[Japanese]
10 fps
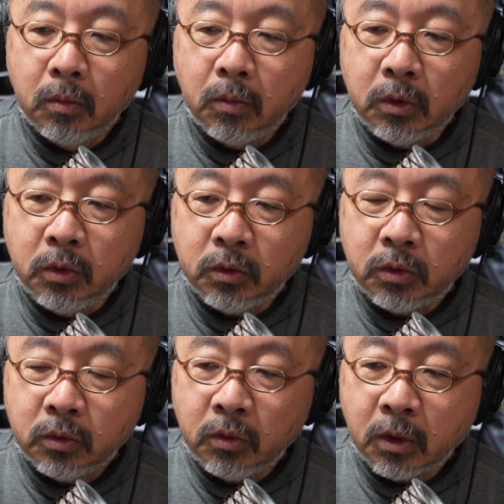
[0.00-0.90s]
まあ、
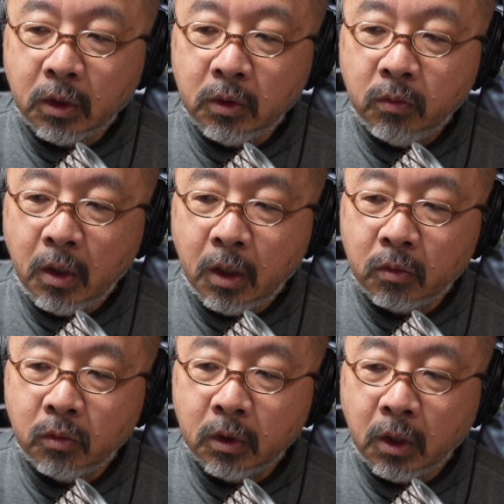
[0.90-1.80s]
ニュースの中に
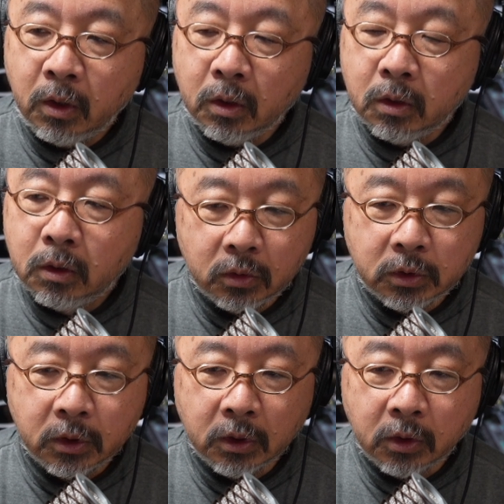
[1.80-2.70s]
はこれが
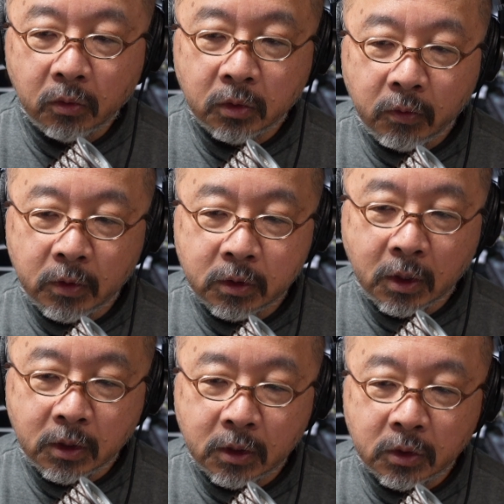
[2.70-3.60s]
新型
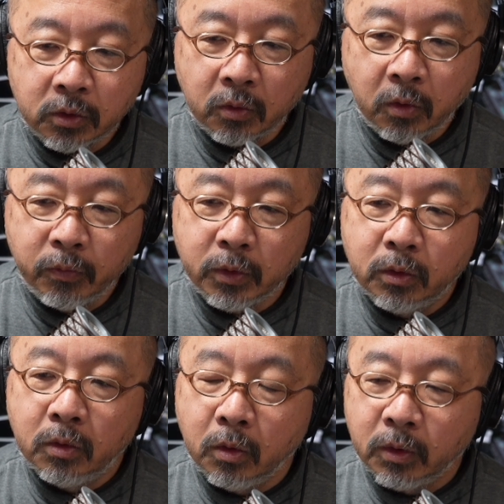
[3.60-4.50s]
コロナウイルス感染症
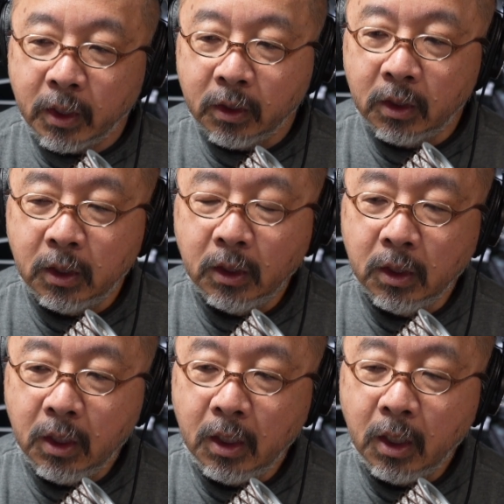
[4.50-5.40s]

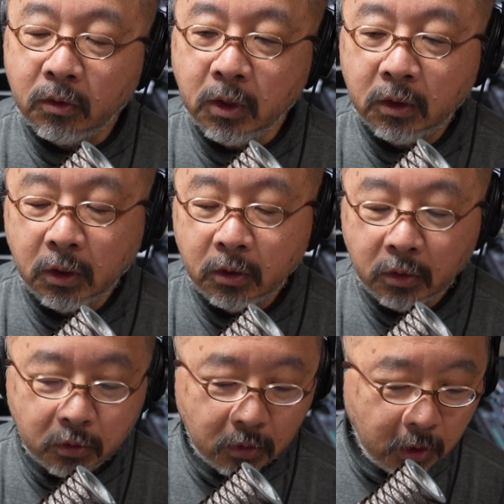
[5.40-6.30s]
COVID-19 で亡くなった
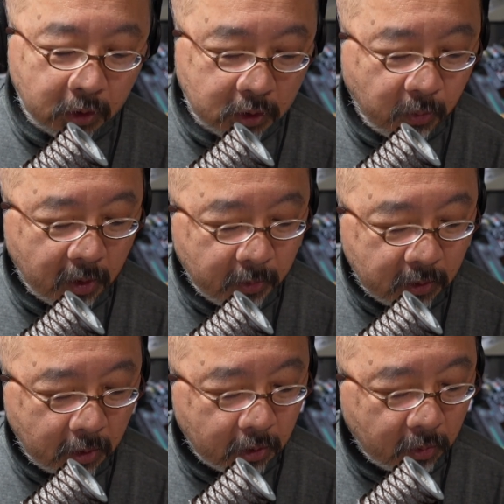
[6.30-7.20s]
という話もあり
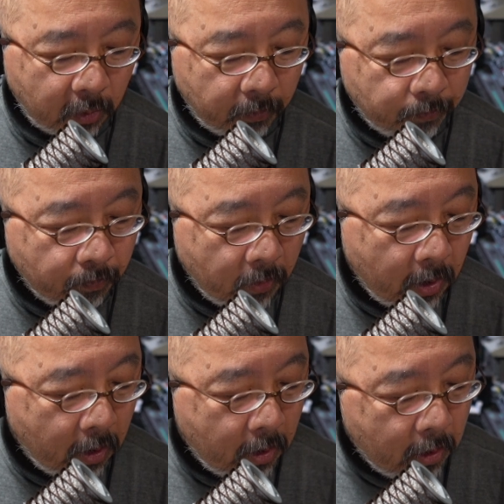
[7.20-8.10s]
ますけれども、
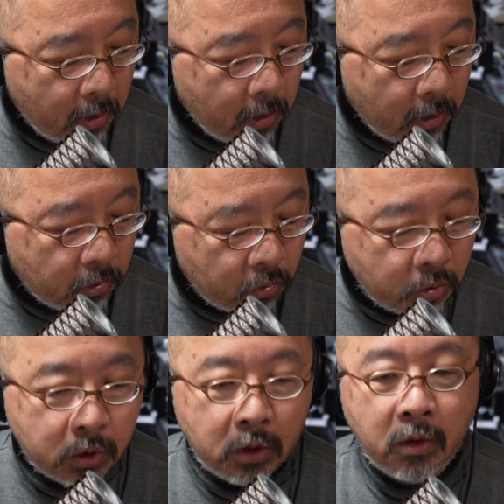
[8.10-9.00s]
えちょっ
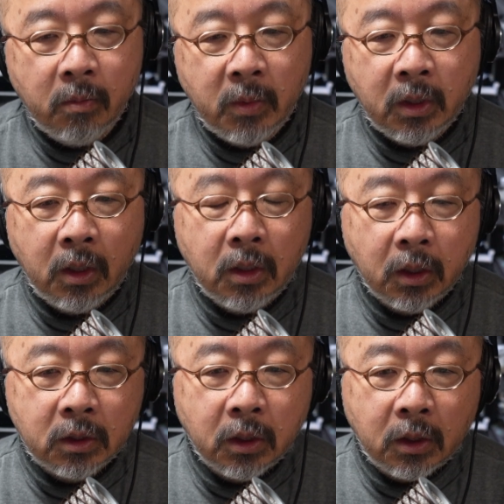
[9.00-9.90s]
と真偽はまだ
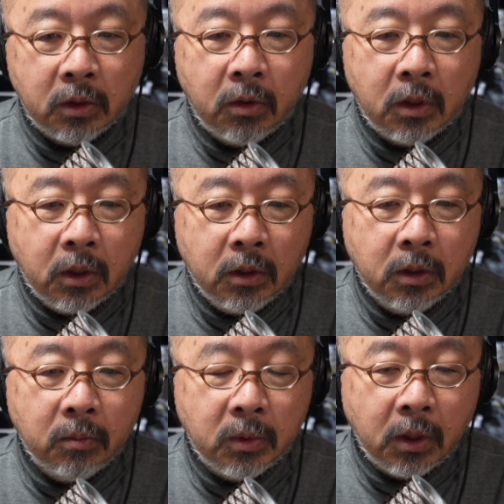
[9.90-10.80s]
明らかではな
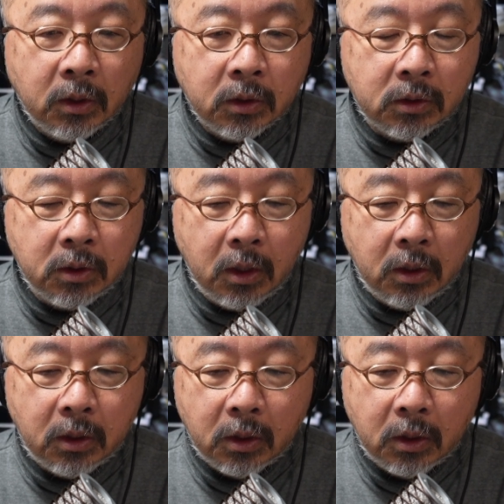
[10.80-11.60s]
いみたいですね。